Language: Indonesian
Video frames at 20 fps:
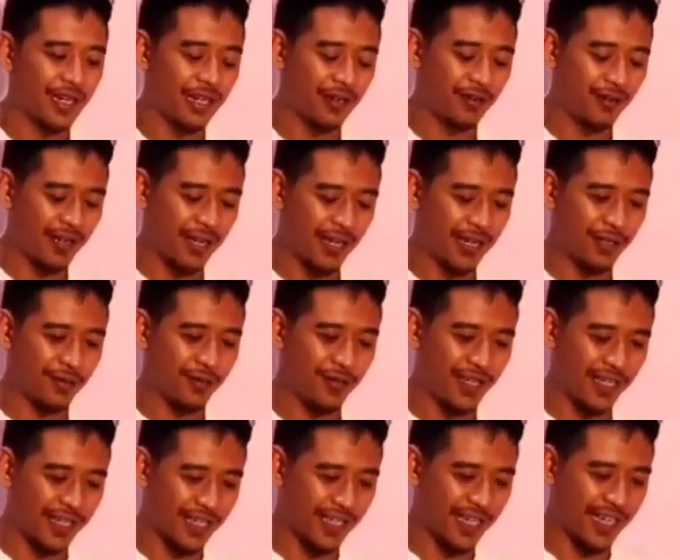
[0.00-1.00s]
Kalau nggak
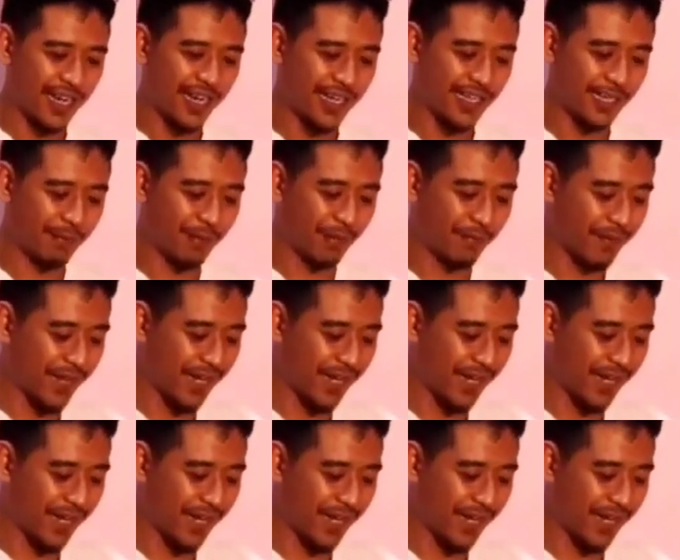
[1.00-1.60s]
gitu ya kita akan